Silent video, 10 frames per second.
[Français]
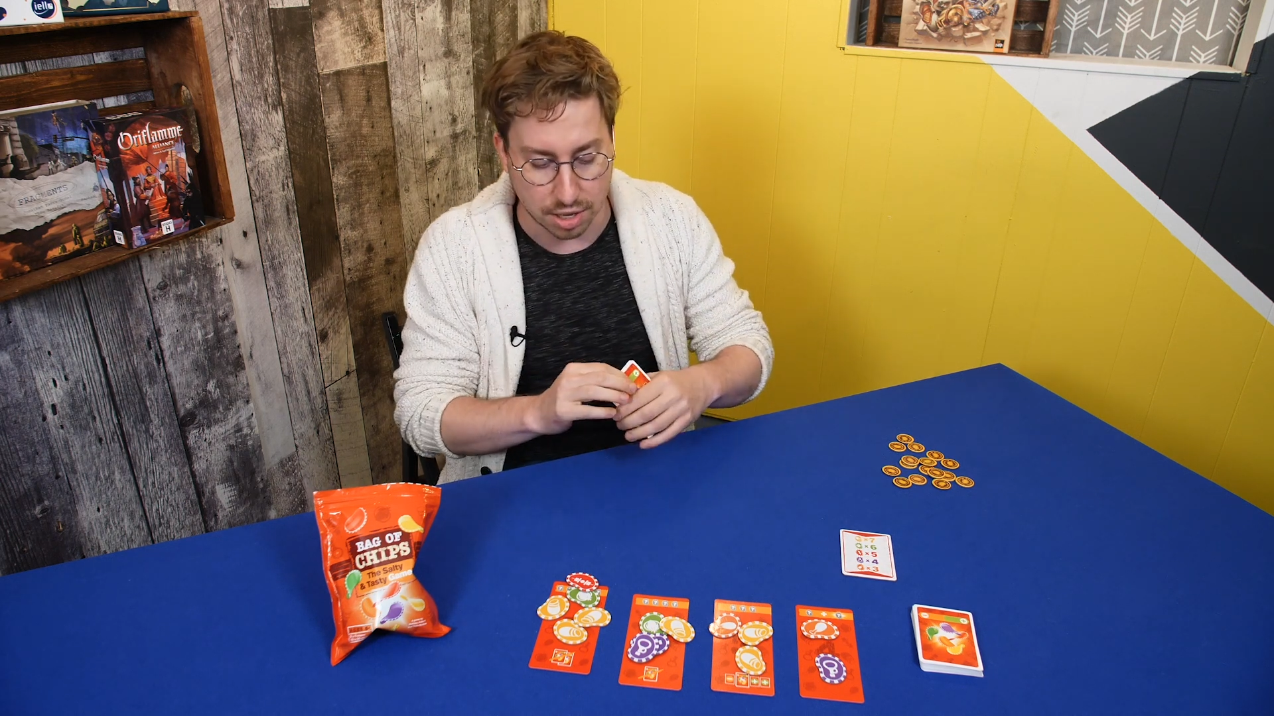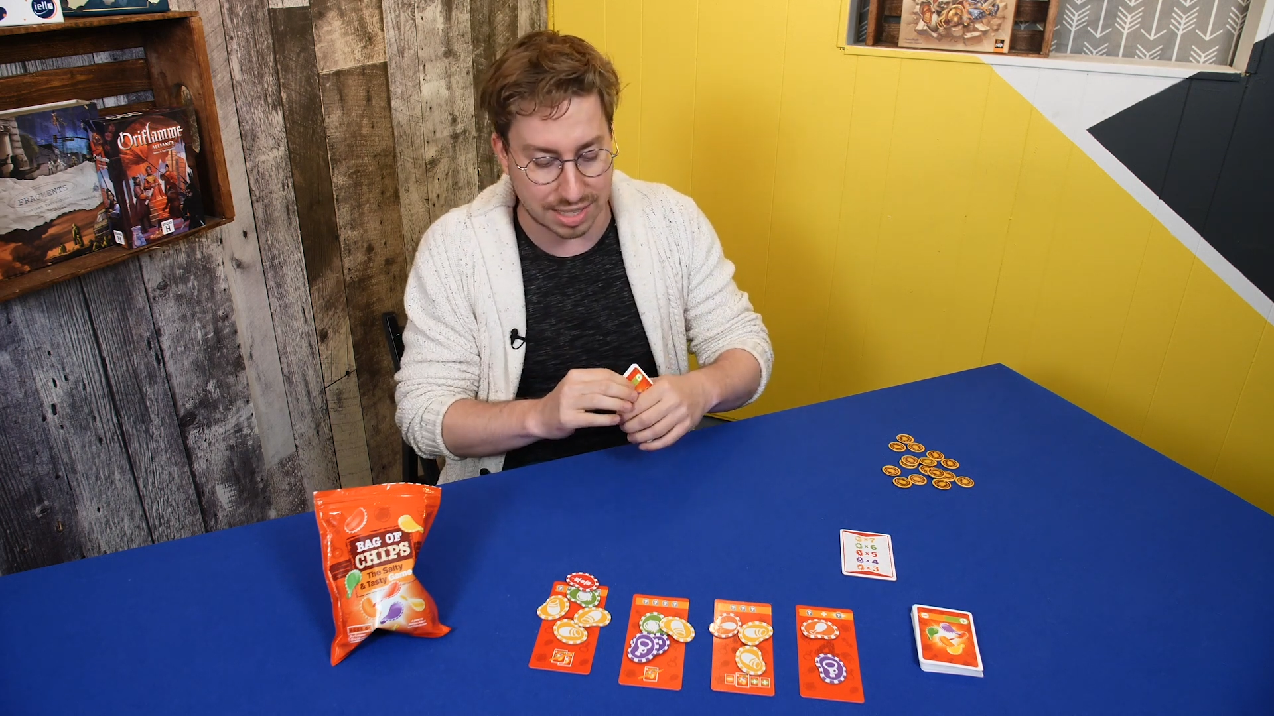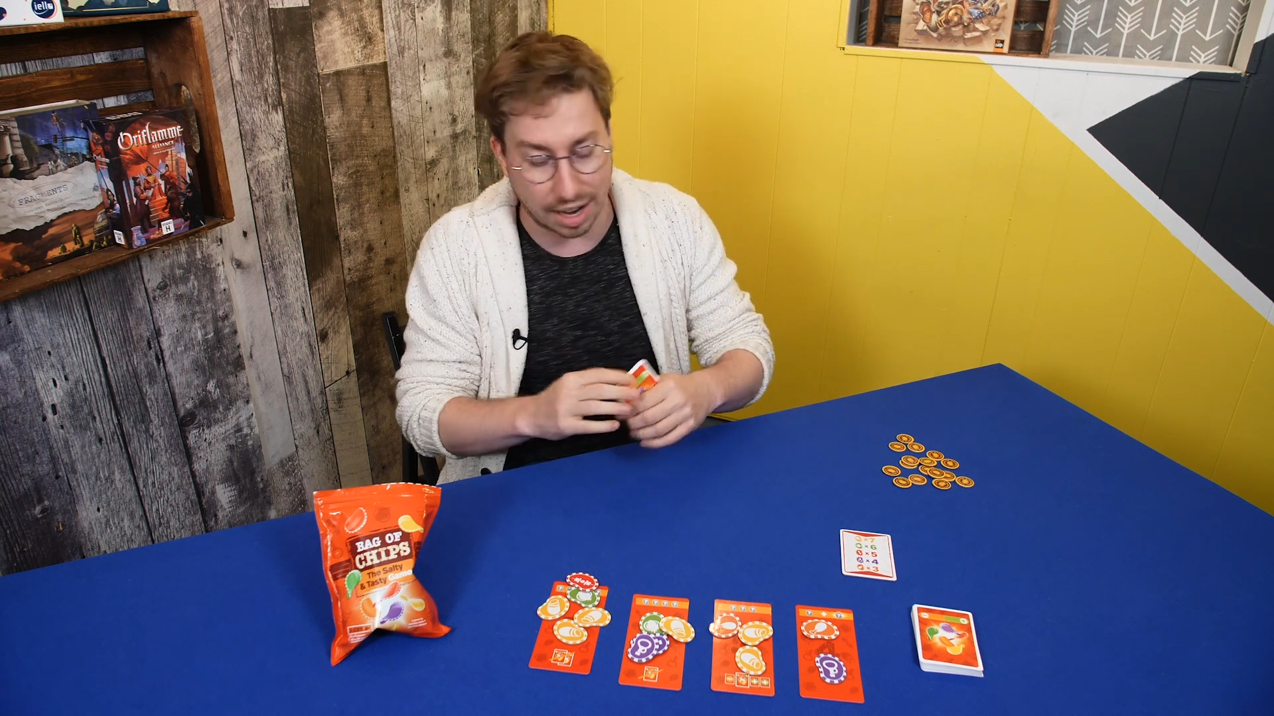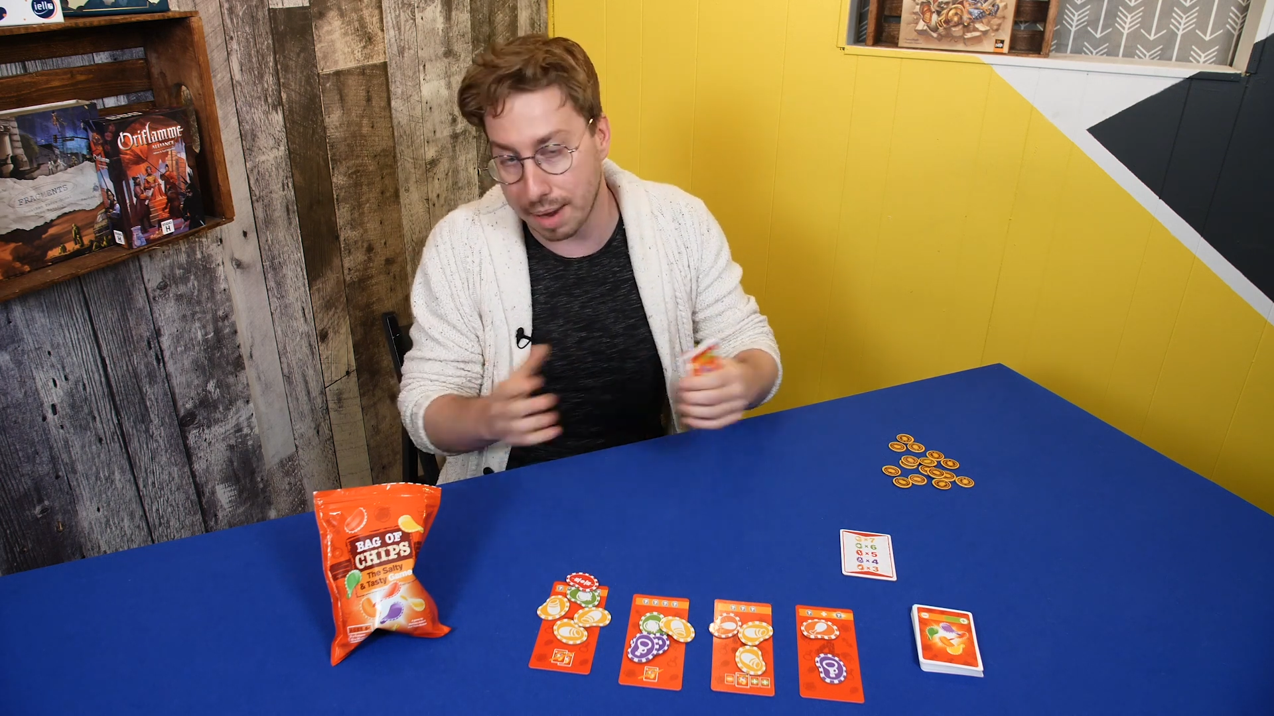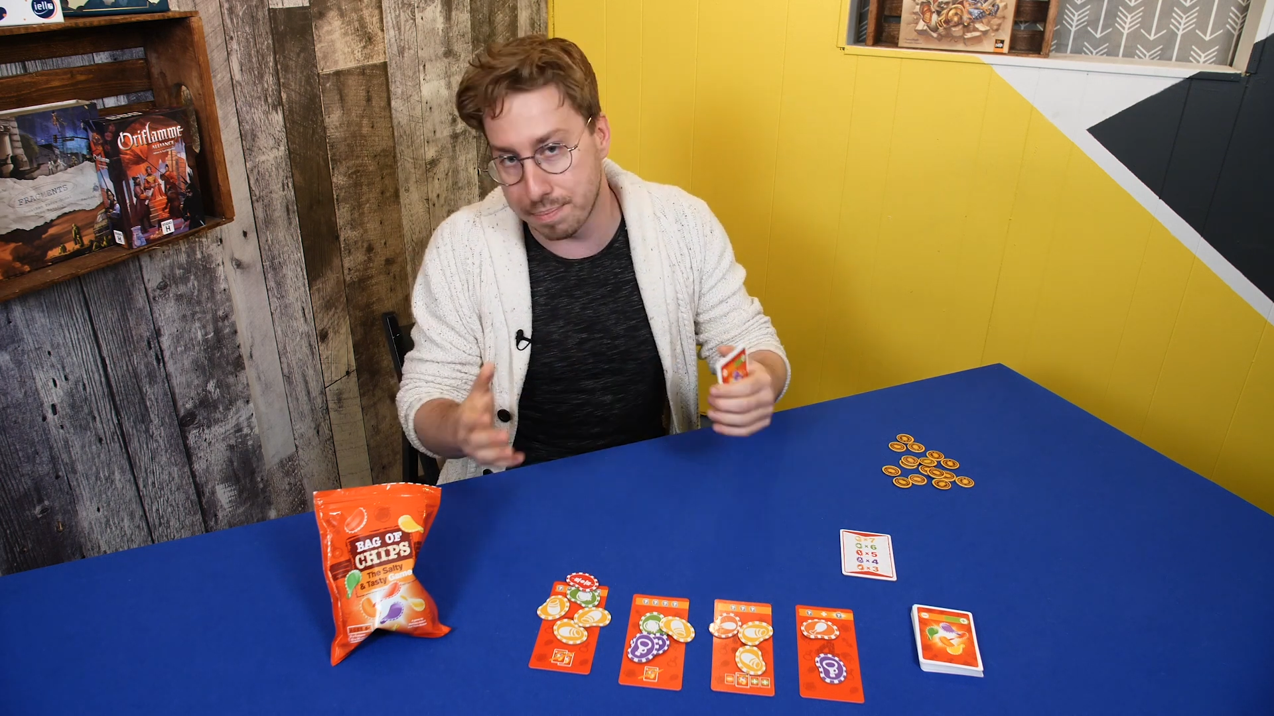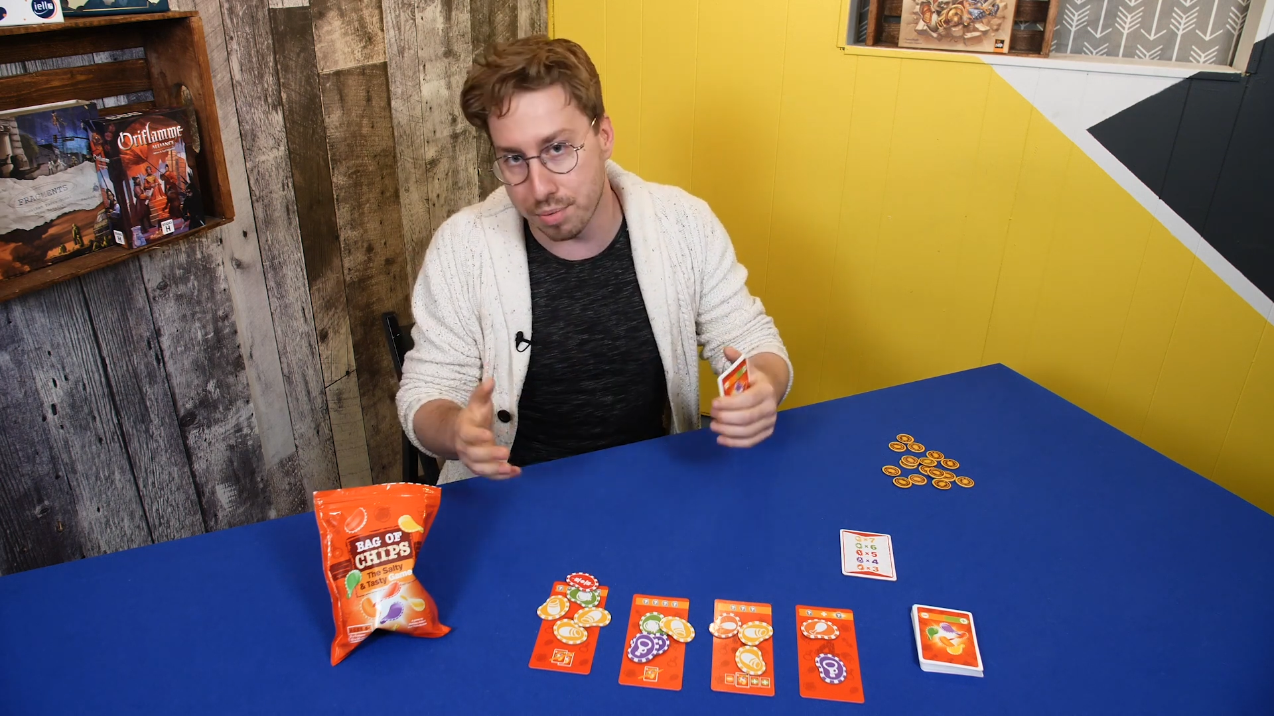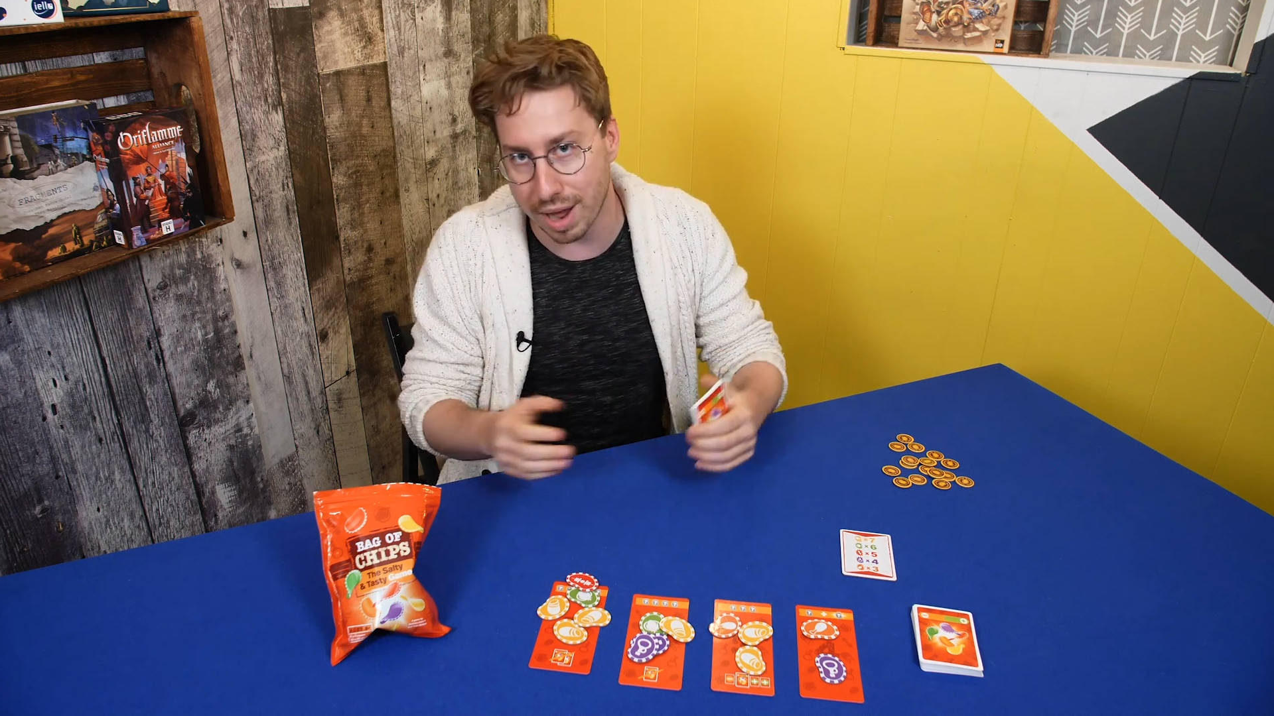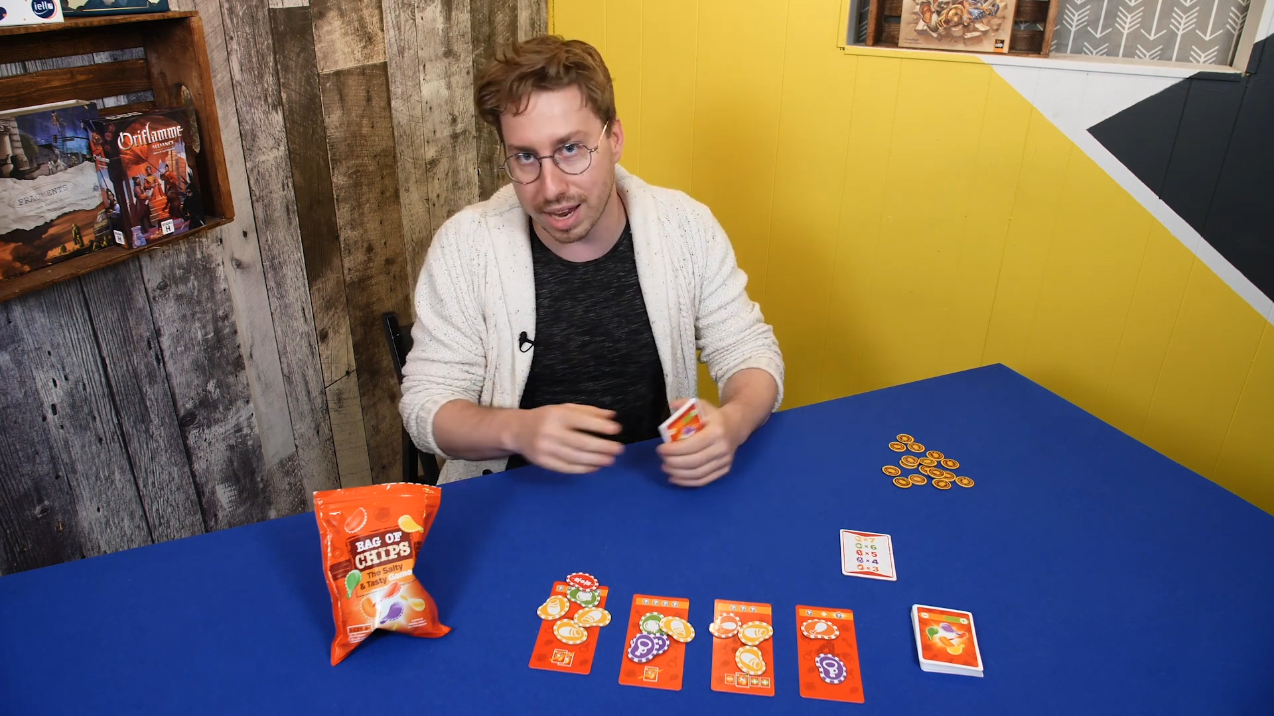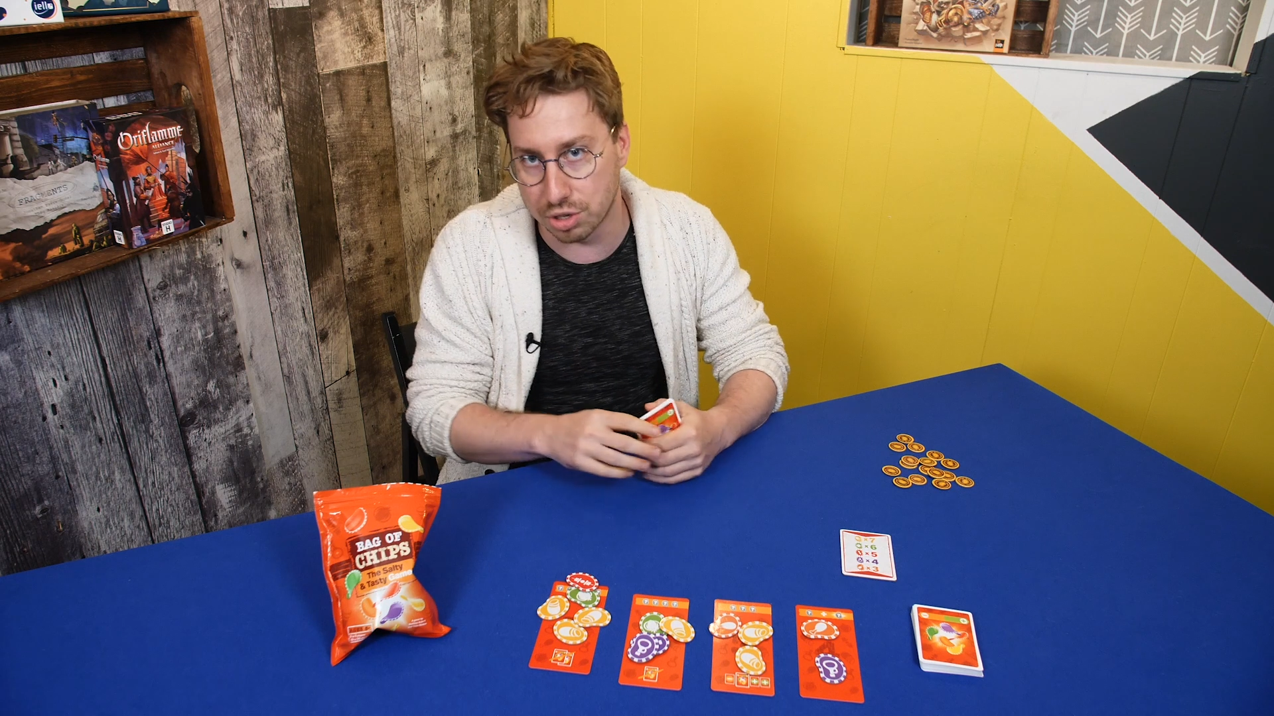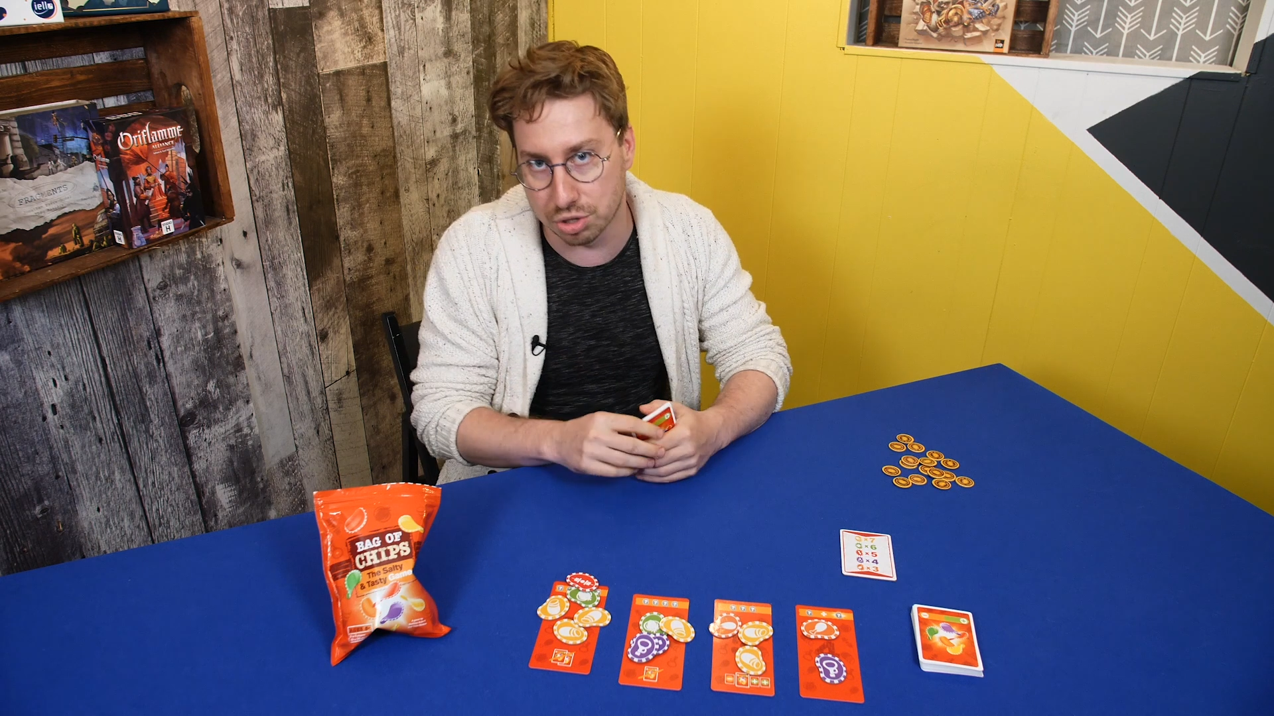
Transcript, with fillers: Ça aurait pu être